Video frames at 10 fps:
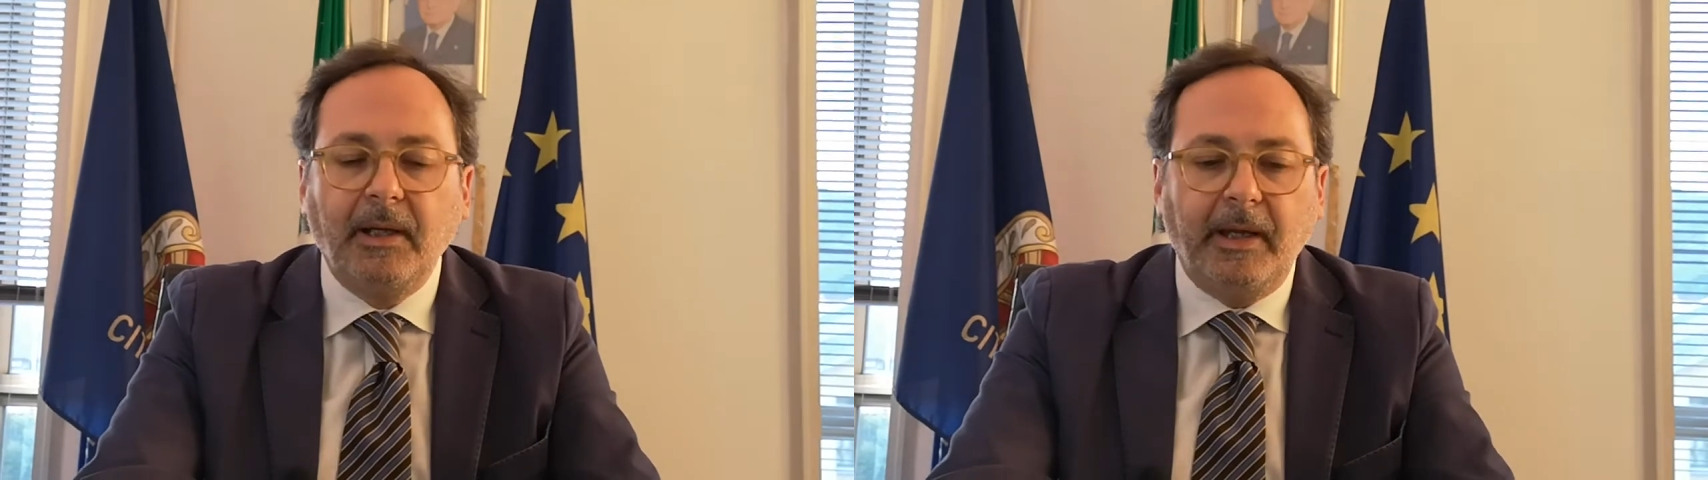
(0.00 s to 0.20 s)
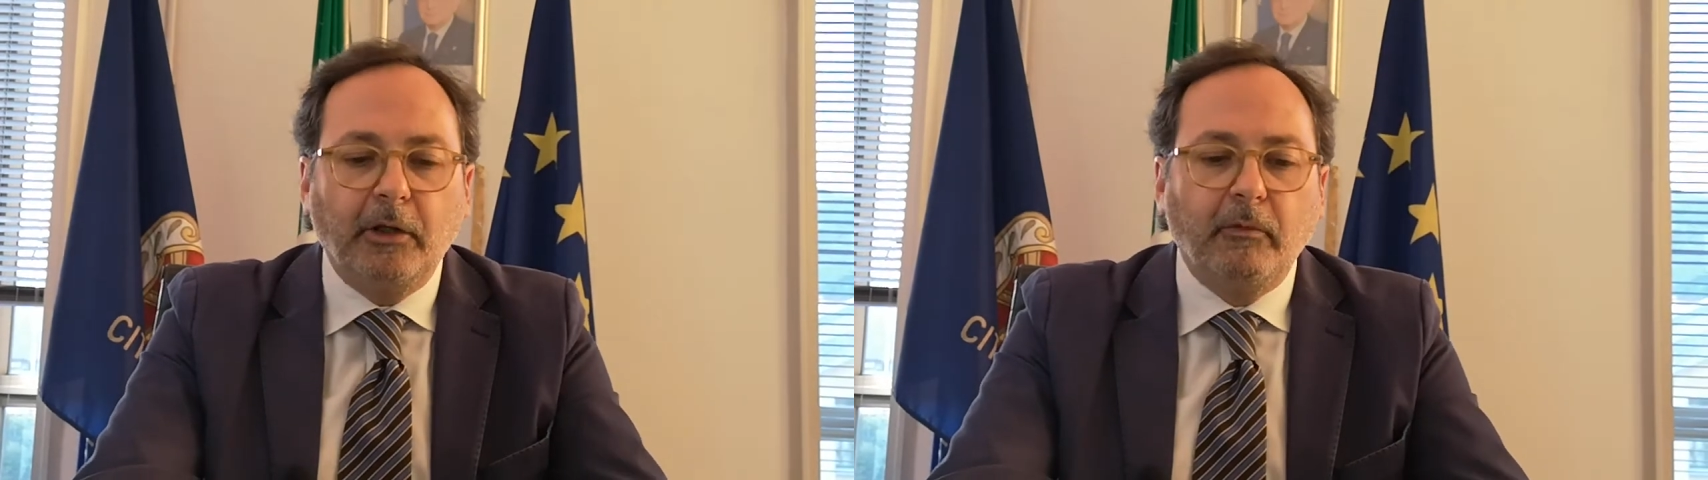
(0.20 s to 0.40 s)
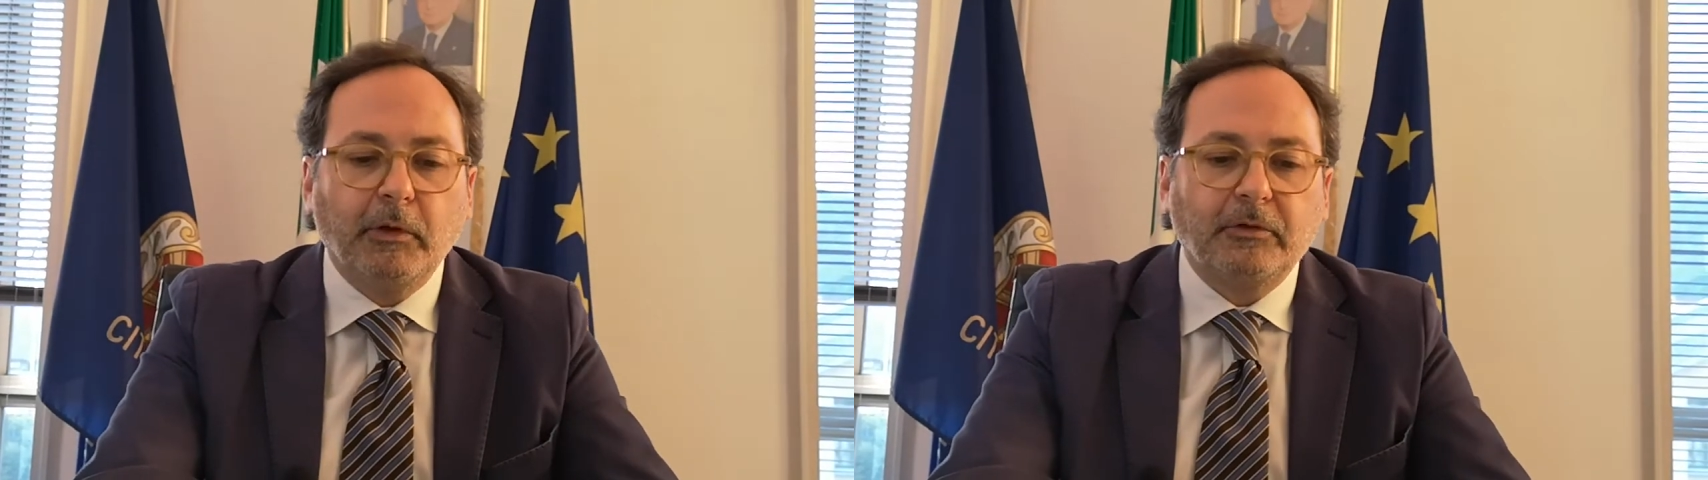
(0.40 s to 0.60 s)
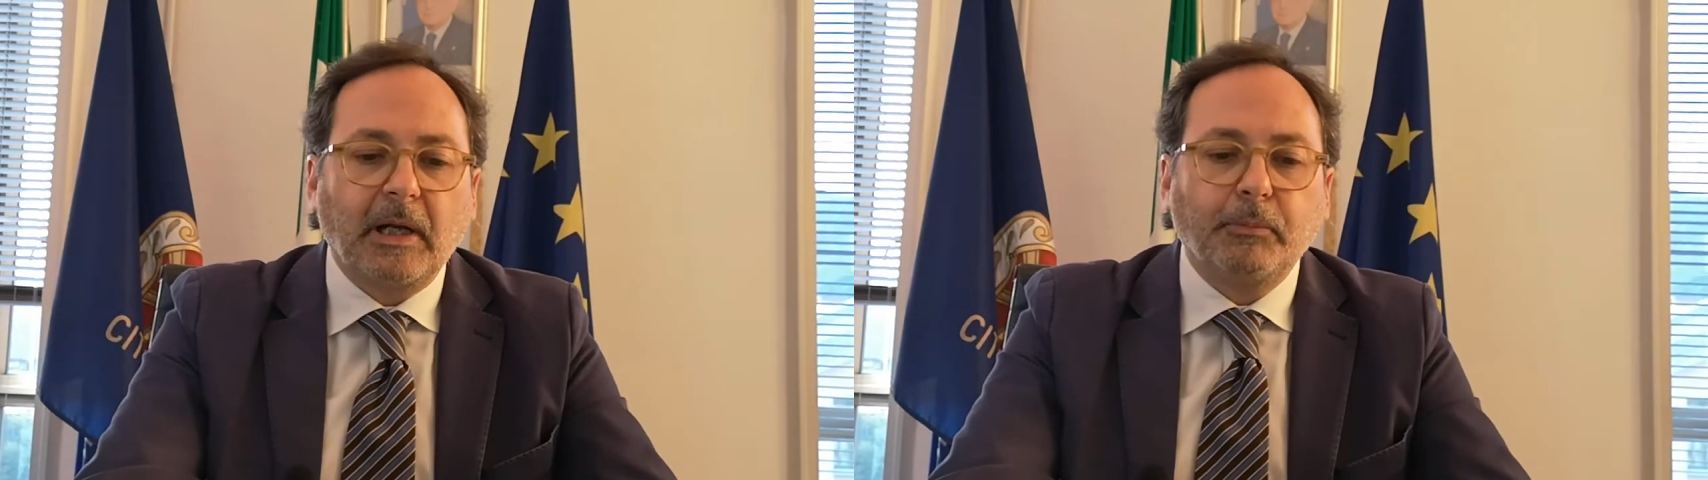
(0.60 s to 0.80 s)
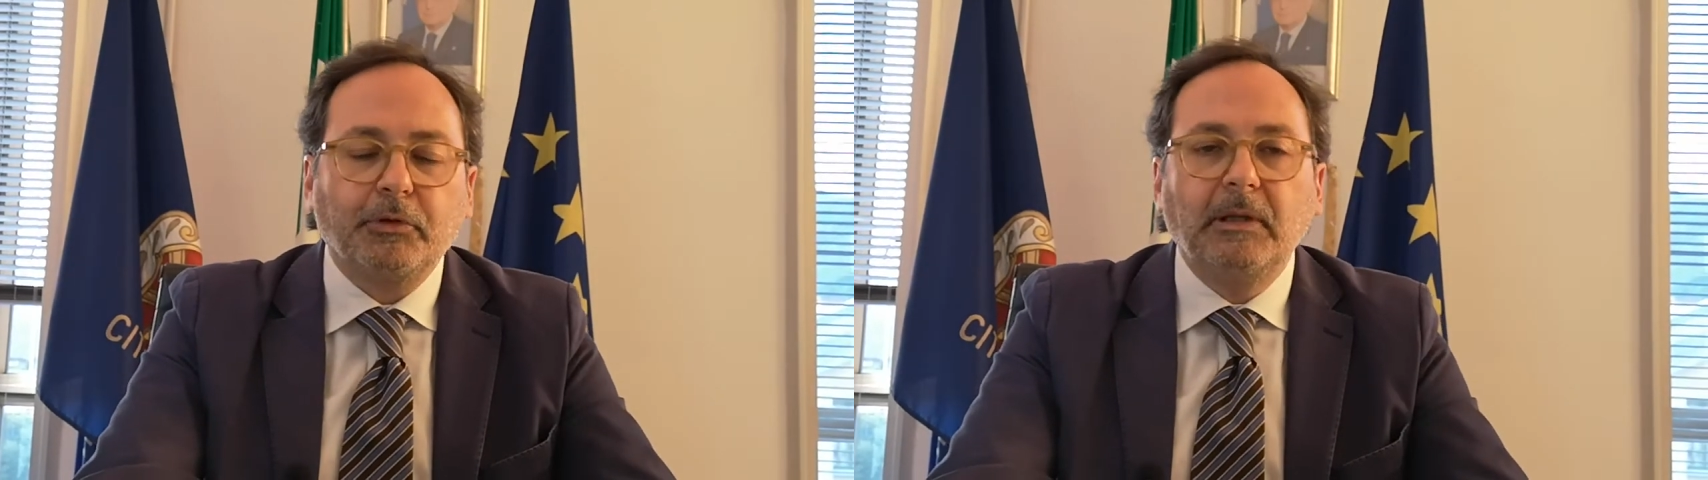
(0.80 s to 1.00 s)
e dove non
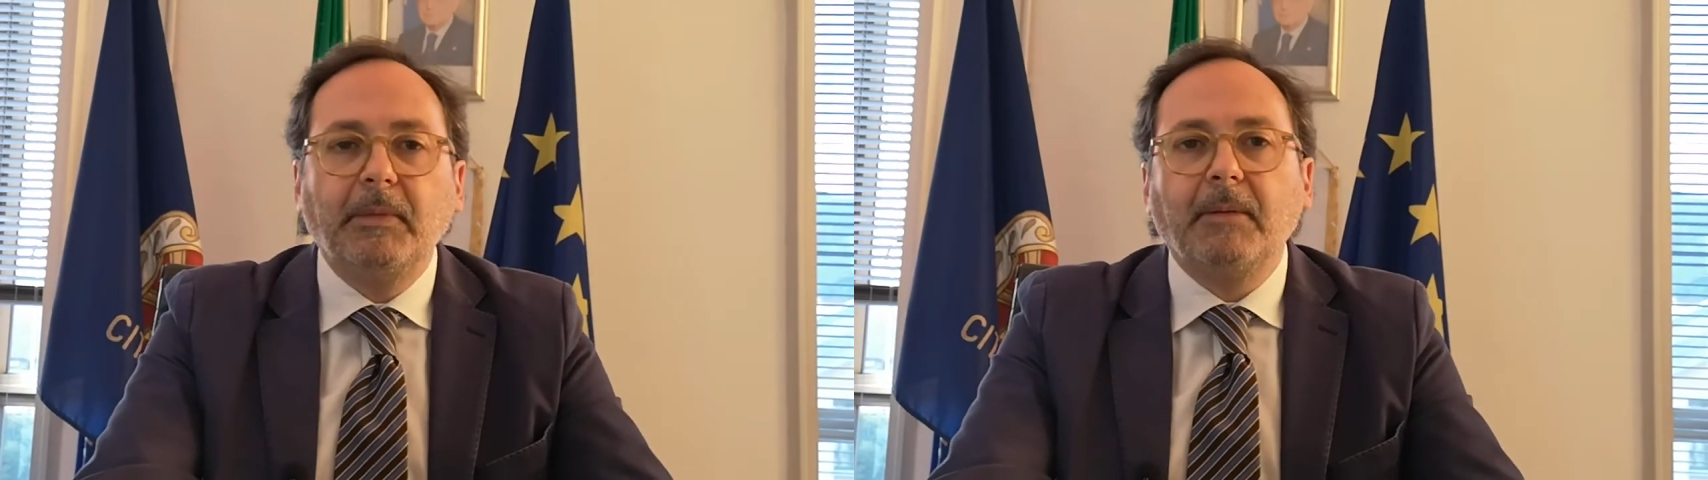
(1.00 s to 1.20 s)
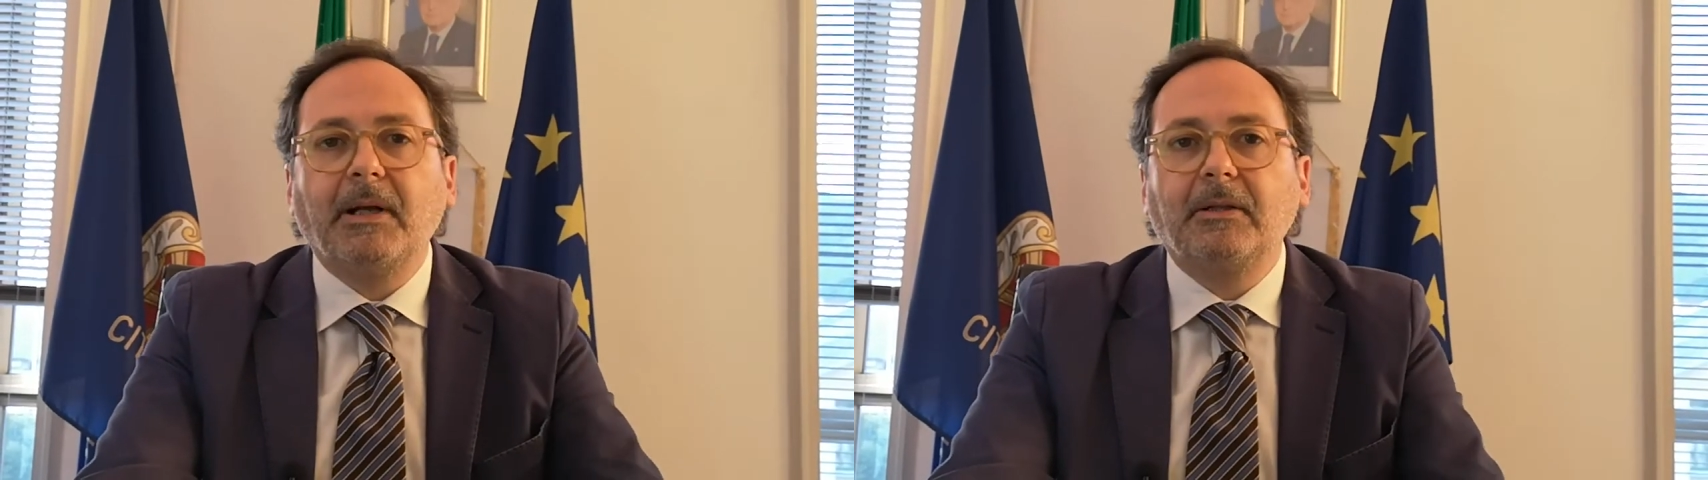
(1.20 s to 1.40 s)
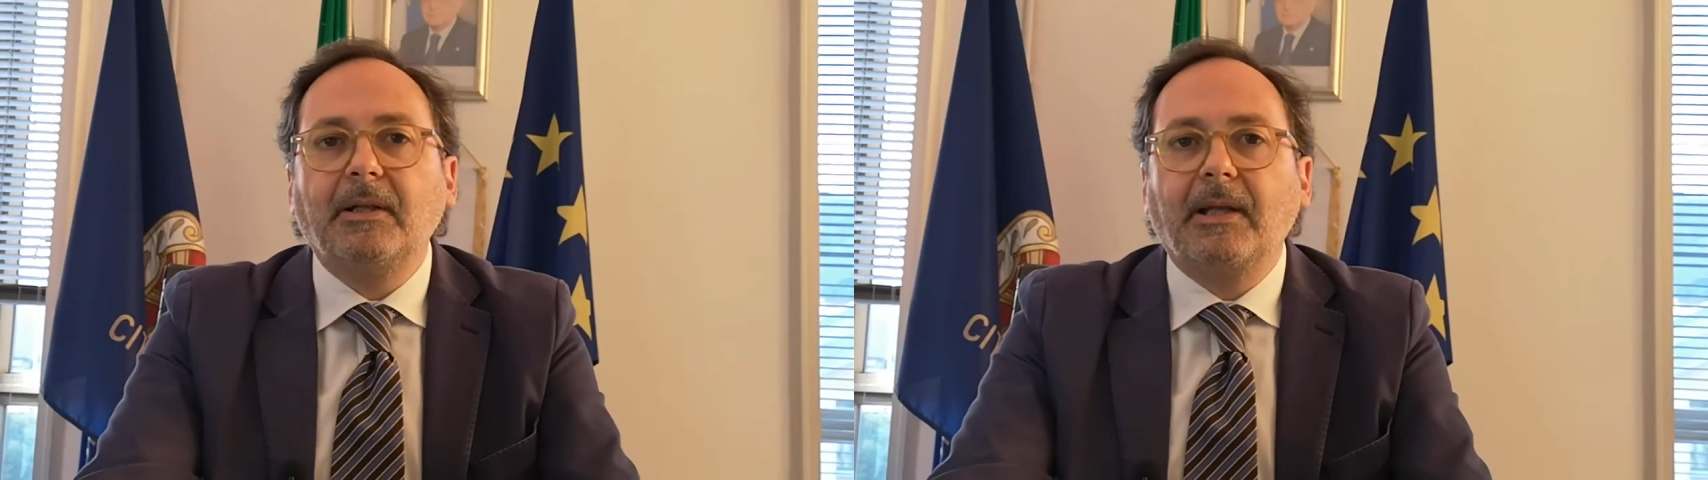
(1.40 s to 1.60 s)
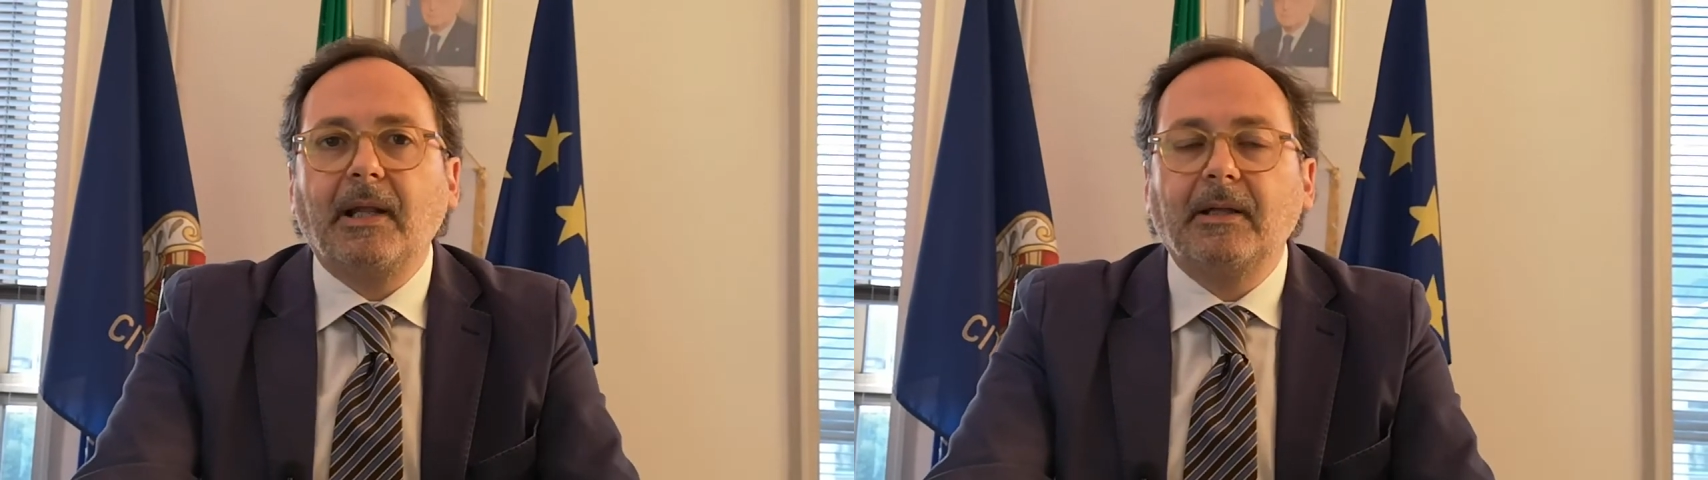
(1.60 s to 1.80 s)
sarà possibile mantenere